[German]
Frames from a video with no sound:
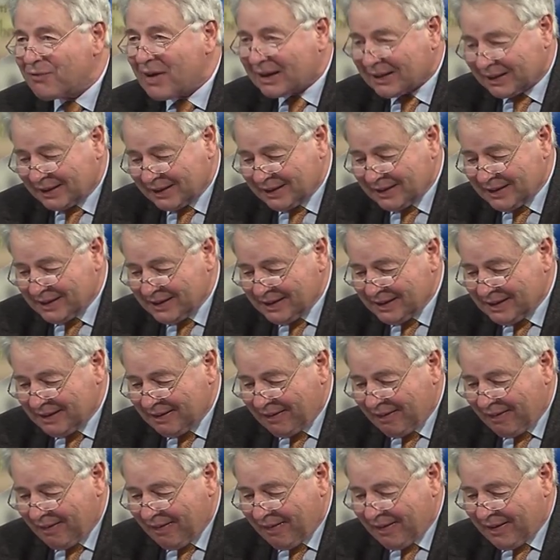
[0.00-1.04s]
Fackel, Fackel des
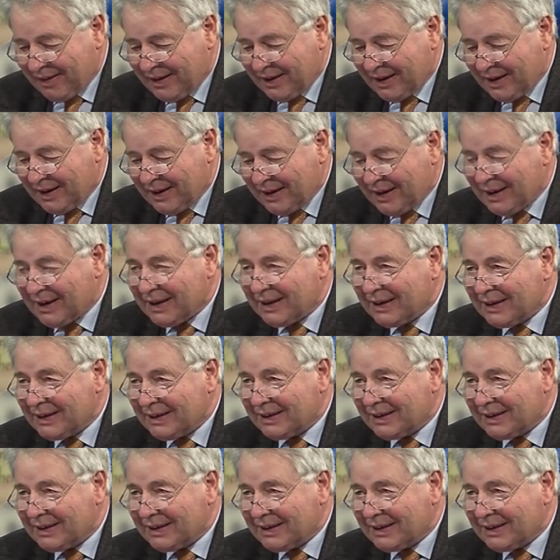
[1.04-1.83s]
Glaubens am Sinai.